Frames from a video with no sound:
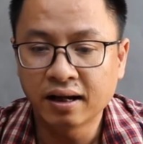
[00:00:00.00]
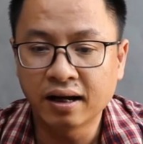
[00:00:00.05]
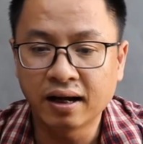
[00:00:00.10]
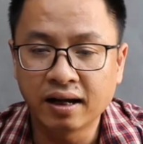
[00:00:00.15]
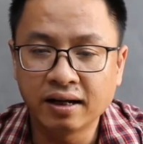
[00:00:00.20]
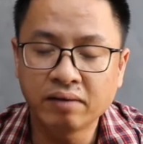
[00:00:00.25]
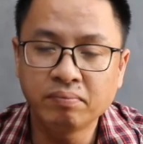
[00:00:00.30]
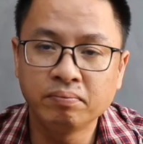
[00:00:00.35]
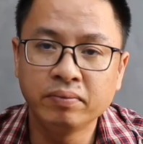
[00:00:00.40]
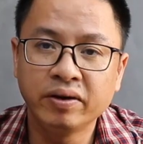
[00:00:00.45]

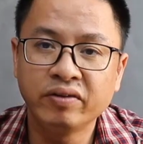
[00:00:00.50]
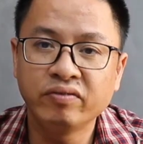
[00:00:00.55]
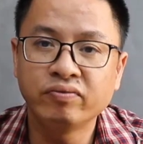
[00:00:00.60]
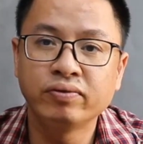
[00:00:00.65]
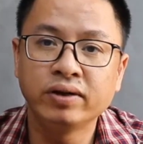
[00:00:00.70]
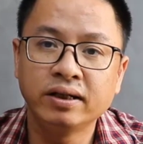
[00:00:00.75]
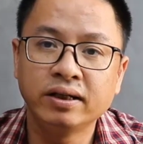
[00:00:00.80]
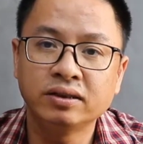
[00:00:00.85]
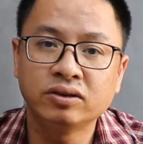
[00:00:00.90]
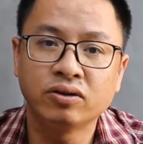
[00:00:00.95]
uh, lắp miễn
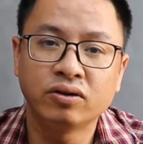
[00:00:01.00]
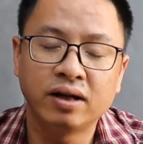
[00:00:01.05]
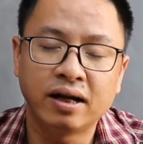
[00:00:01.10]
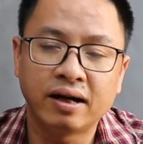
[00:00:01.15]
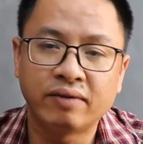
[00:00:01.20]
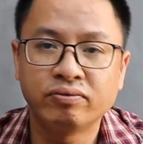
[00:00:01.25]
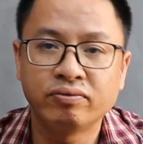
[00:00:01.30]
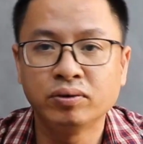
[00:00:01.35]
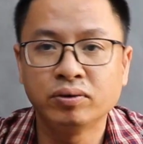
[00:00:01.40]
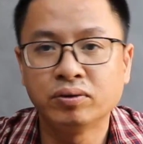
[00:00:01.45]
phí rồi
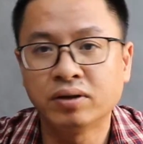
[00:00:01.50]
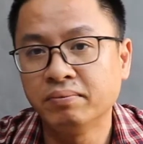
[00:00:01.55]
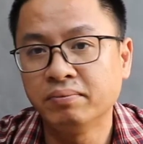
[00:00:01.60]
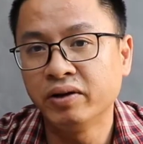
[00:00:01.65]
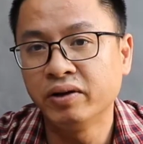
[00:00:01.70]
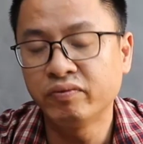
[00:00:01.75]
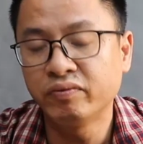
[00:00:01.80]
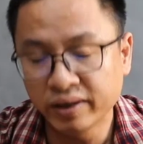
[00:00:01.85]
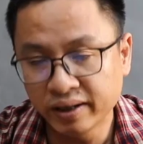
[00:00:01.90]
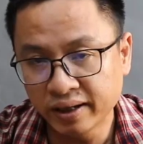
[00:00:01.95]
là filter
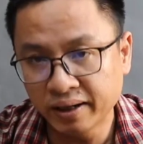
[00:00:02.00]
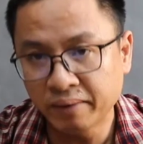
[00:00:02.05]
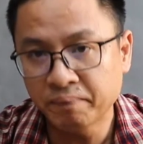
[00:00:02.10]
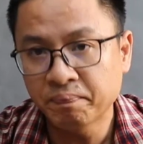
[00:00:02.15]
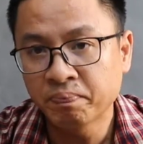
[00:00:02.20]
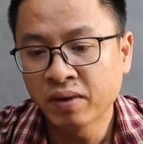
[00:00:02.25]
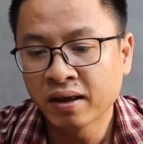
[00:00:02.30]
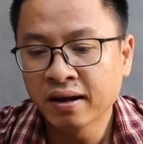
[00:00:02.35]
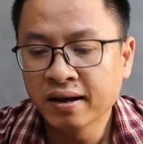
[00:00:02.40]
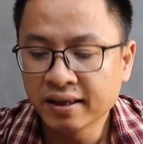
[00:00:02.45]
miễn phí ấy,
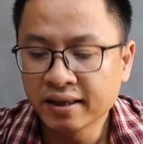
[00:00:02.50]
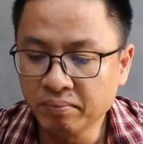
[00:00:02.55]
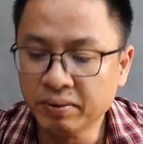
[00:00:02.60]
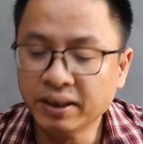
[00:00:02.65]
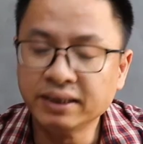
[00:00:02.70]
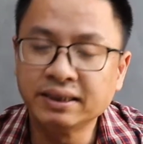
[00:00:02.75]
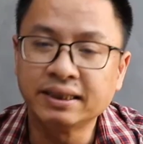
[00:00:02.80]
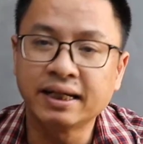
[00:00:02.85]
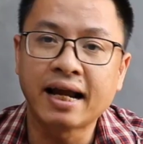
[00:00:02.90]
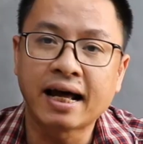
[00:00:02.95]
thì
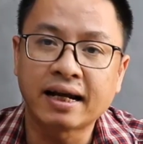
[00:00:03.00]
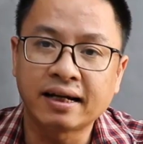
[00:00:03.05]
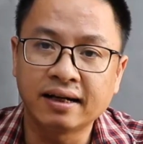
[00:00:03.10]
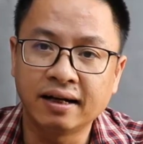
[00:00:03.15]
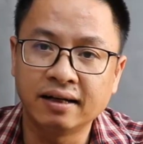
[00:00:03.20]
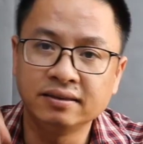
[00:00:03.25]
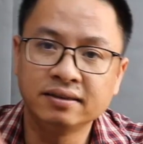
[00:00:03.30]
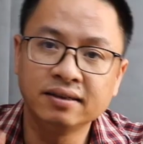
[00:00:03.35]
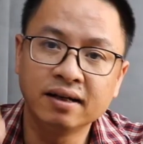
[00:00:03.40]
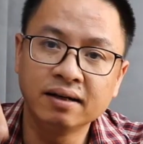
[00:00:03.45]
mình sẽ đặt
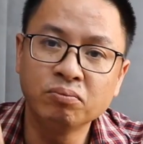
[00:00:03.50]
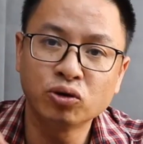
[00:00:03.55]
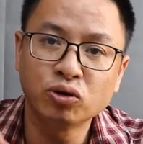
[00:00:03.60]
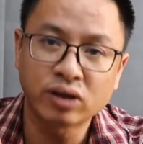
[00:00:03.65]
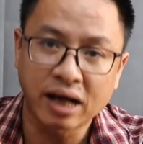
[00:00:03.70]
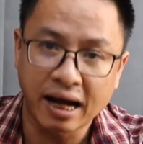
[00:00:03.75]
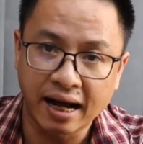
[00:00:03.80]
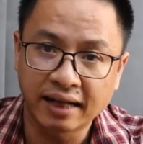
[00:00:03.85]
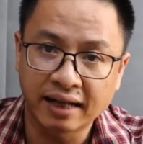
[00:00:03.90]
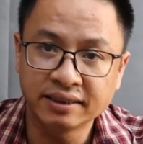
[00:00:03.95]
ở dưới mô
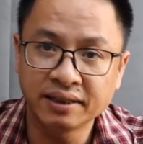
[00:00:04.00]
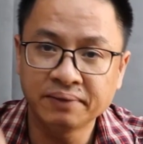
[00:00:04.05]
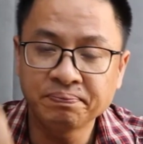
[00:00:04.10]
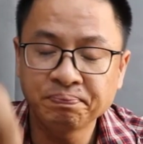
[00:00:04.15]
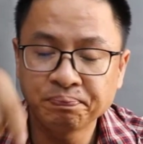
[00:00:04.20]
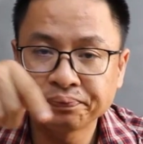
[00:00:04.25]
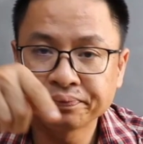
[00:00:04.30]
tả nhé